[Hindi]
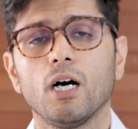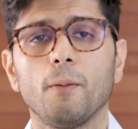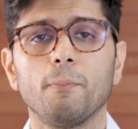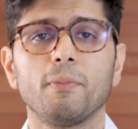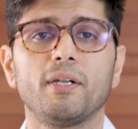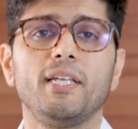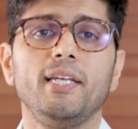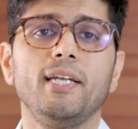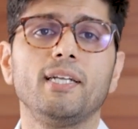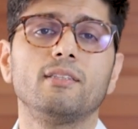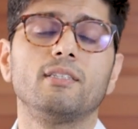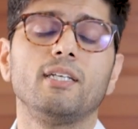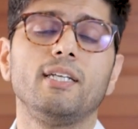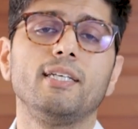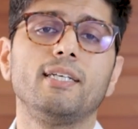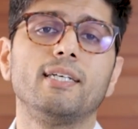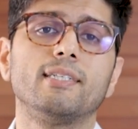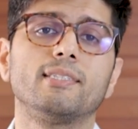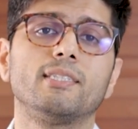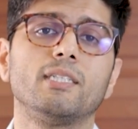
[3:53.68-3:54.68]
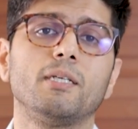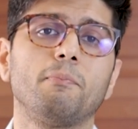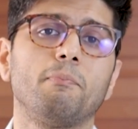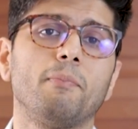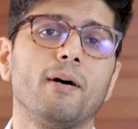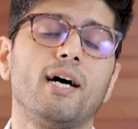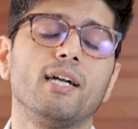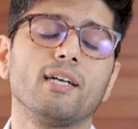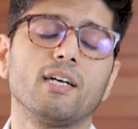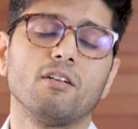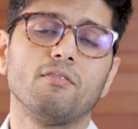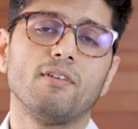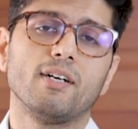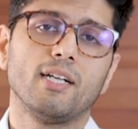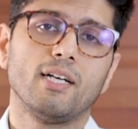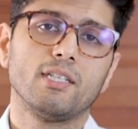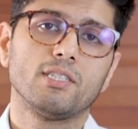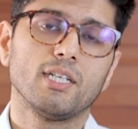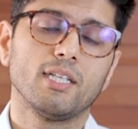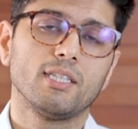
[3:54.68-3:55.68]
हम ठीक तरीके से पार
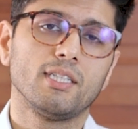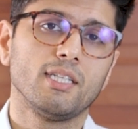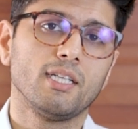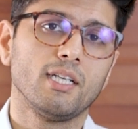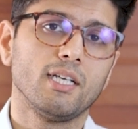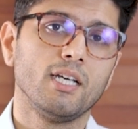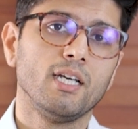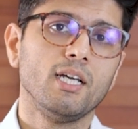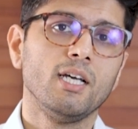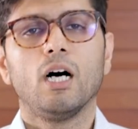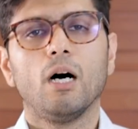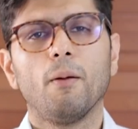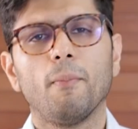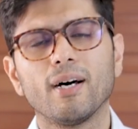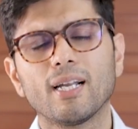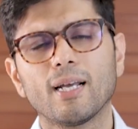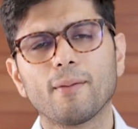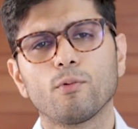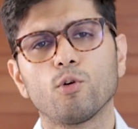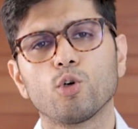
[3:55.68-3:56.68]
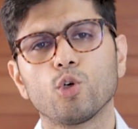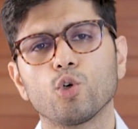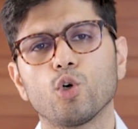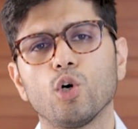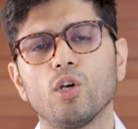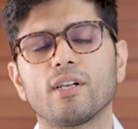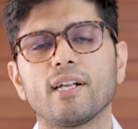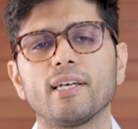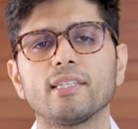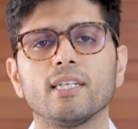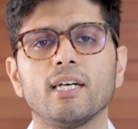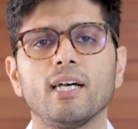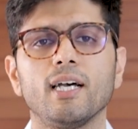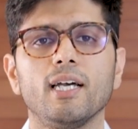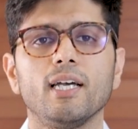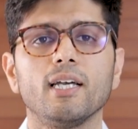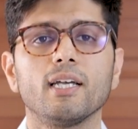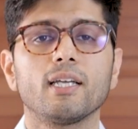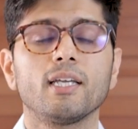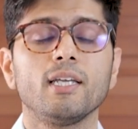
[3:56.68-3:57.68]
करवाना चाहते हैं हमारा प्रोटोकॉल रहता
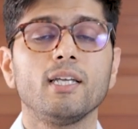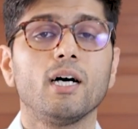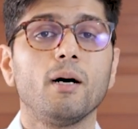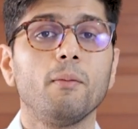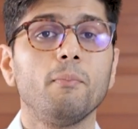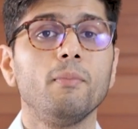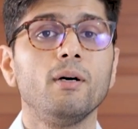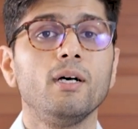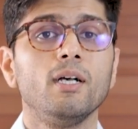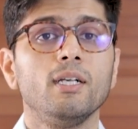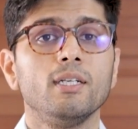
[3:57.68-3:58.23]
है कि हम